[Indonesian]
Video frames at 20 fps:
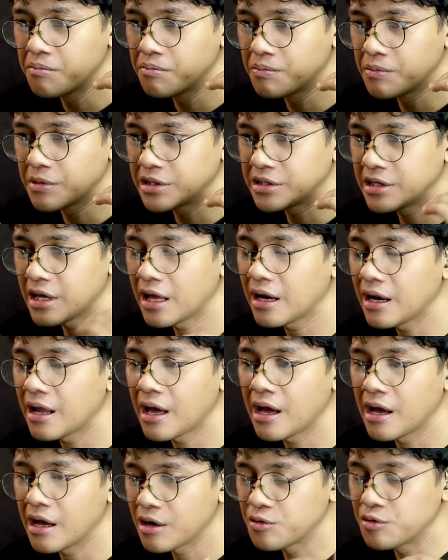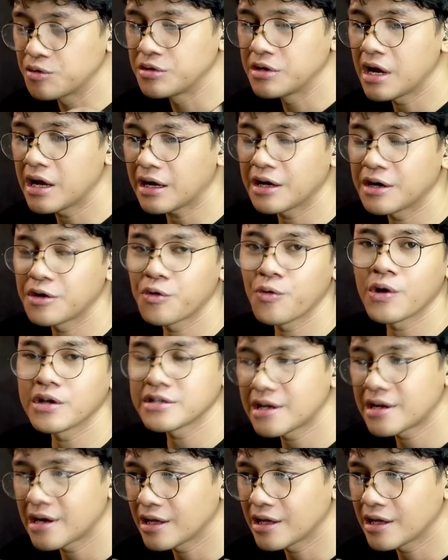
menyalahgunakan kuasa